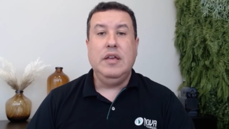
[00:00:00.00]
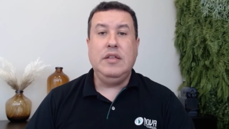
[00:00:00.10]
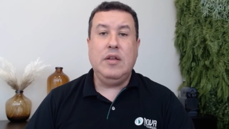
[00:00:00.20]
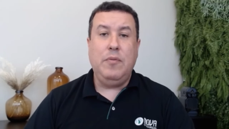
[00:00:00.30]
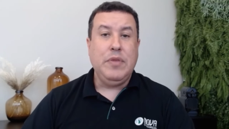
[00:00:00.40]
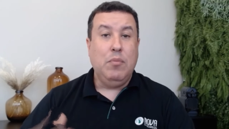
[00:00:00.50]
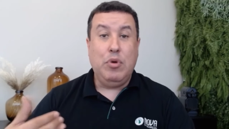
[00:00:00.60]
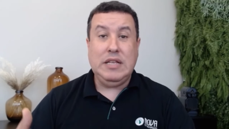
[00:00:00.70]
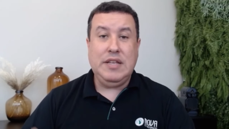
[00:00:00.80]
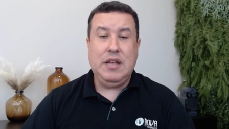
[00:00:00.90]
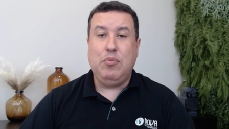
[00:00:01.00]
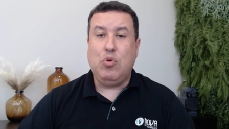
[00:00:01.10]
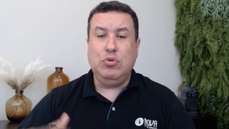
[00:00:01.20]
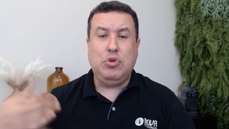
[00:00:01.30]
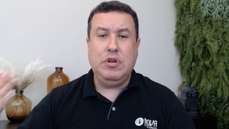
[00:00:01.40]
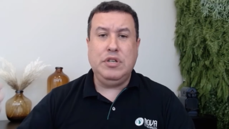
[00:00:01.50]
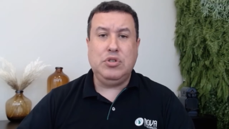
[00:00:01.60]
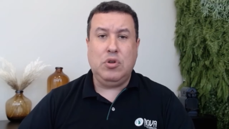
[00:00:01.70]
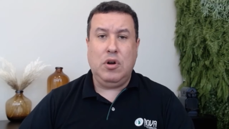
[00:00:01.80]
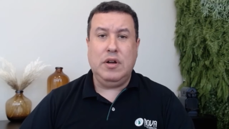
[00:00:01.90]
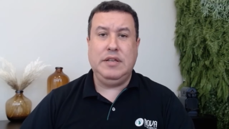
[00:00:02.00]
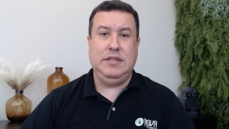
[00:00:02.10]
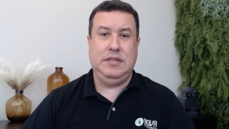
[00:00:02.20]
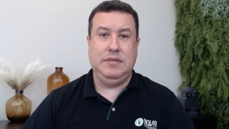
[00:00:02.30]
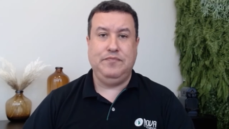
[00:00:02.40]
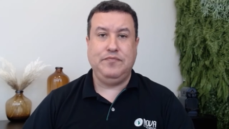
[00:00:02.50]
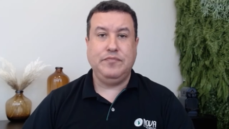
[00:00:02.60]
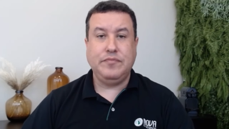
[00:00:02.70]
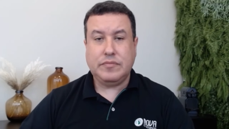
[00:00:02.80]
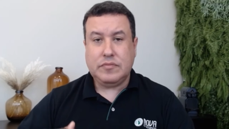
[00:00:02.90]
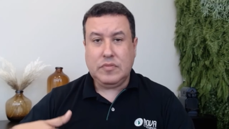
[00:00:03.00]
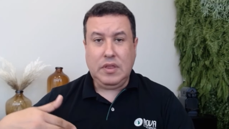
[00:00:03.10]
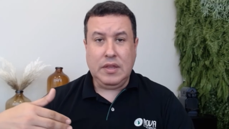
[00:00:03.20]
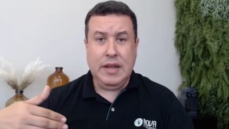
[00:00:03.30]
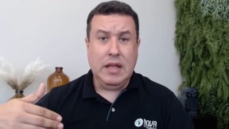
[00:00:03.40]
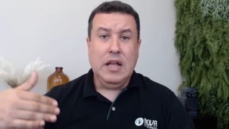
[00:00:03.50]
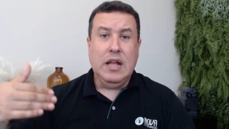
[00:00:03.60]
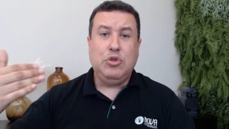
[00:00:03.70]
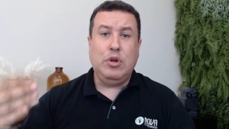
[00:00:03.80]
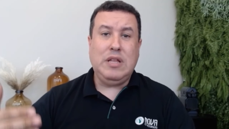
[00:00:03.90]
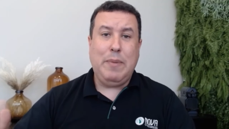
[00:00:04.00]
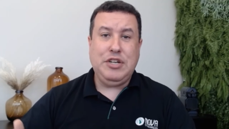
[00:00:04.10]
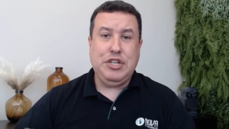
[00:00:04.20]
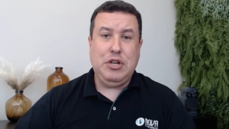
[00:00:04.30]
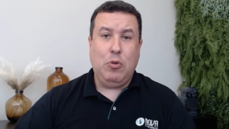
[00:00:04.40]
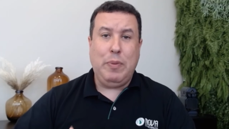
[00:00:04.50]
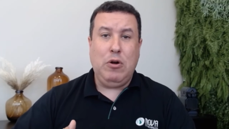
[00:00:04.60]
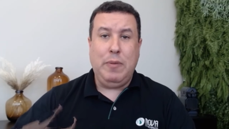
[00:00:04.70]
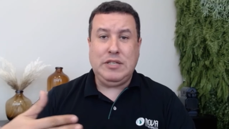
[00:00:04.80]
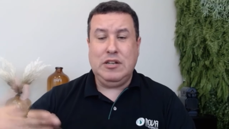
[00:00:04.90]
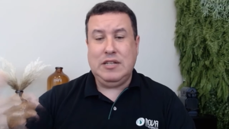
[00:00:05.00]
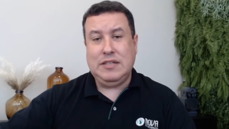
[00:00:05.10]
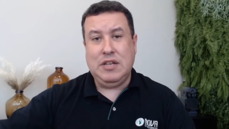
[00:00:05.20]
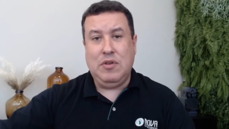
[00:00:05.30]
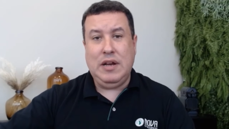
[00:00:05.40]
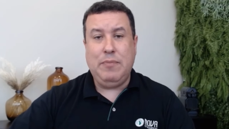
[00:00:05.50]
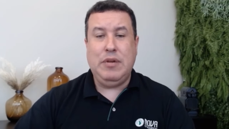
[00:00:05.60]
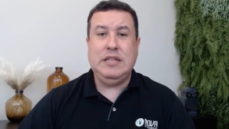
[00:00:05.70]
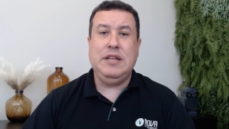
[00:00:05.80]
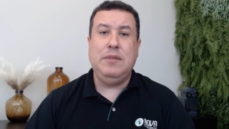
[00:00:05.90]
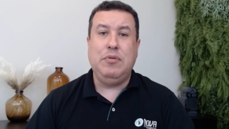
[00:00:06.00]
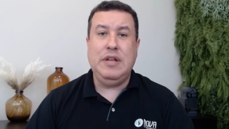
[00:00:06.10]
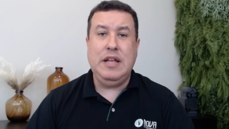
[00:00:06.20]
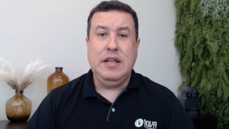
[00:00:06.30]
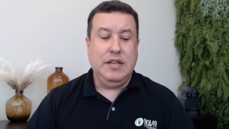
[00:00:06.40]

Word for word: Então, por exemplo, controle de estoques, né? Toda a parte de operacionalização ali, por exemplo, né?